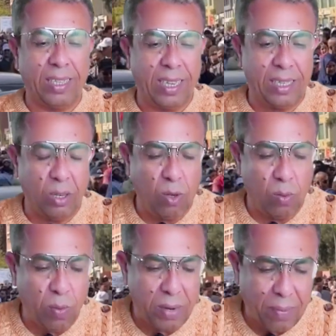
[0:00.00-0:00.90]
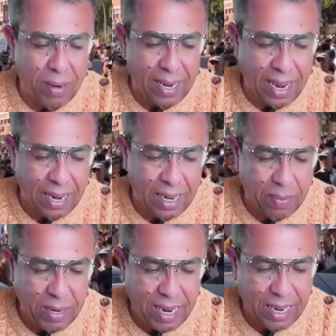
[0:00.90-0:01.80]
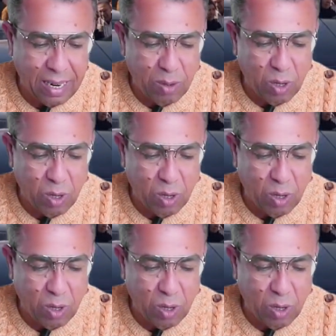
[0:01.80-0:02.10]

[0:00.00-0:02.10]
جلسة عمومية بالأغلبية على